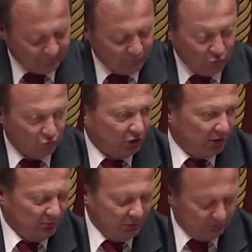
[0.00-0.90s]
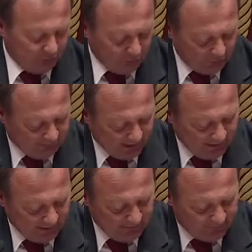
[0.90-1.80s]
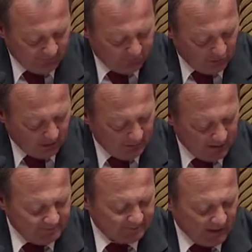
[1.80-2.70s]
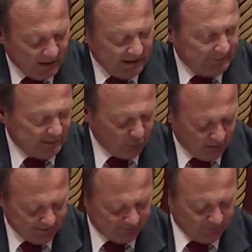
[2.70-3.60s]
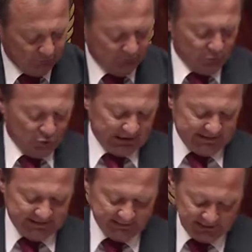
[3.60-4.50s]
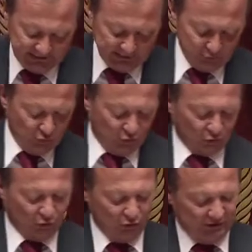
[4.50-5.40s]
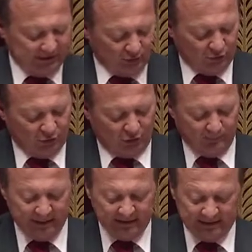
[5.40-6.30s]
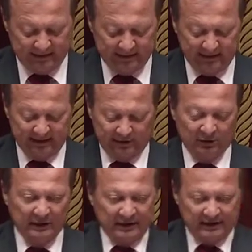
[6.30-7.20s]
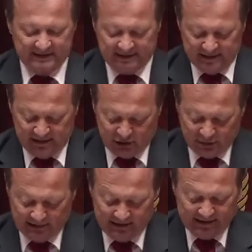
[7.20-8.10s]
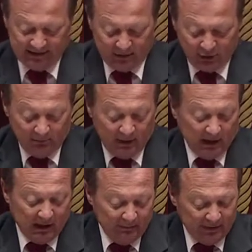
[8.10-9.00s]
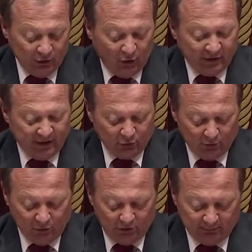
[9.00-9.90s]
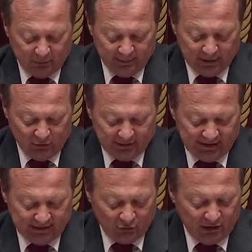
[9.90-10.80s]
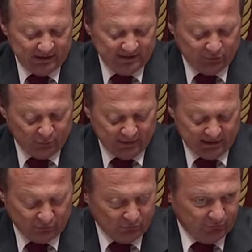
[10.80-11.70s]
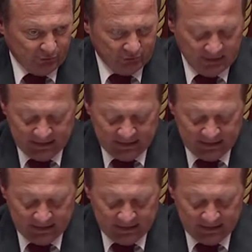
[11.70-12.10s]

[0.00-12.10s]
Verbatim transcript: Nous sommes, euh, pour notre part, favorables à l'amélioration de la lisibilité du contrôle des comptes de campagne et des règles d'inéligibilité, comme à un meilleur encadrement de la propagande électorale et des opérations de vote.